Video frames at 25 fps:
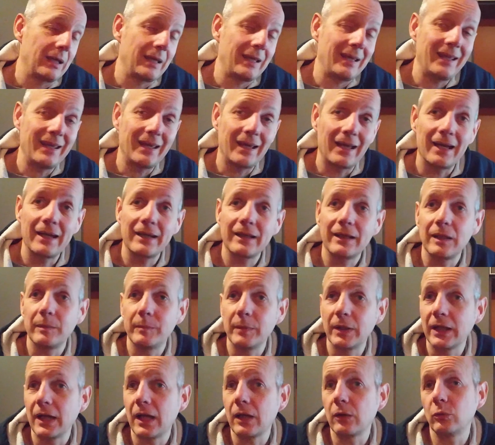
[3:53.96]
e anche
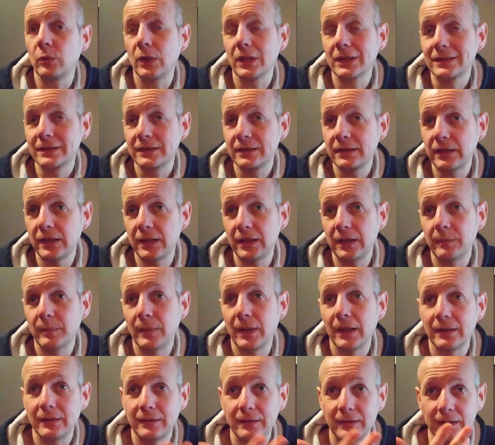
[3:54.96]
magari una
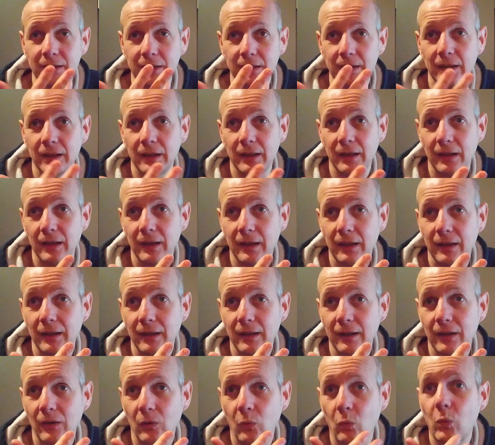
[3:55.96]
stima di
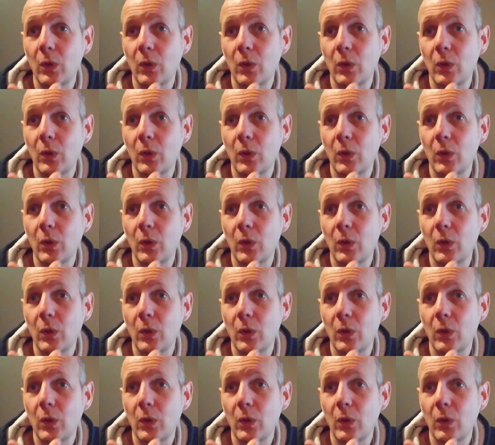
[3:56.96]
eh,